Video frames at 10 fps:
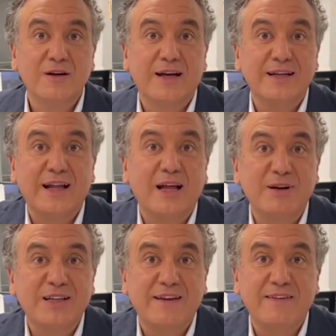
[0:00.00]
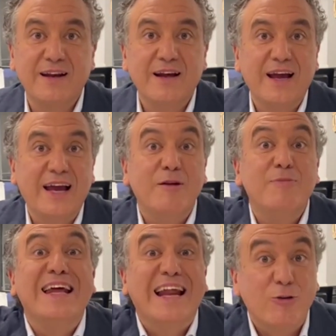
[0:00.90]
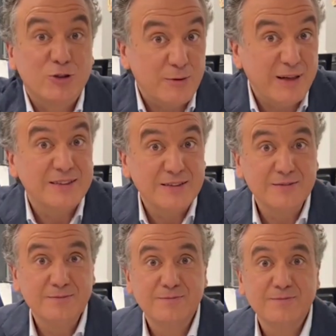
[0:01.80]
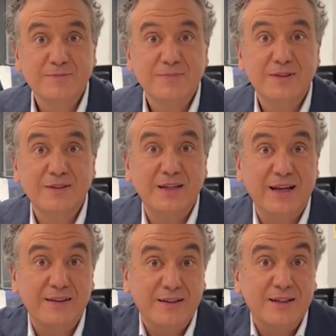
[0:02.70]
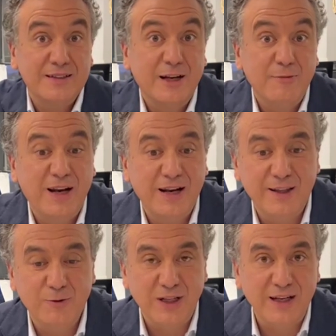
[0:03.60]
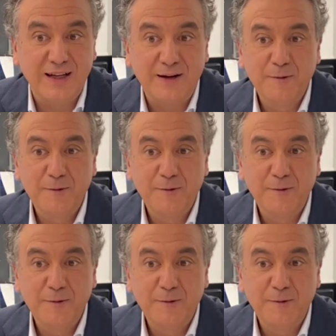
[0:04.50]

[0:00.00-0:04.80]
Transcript: que es nada más que hacer el bien a los demás y, servirles de utilidad.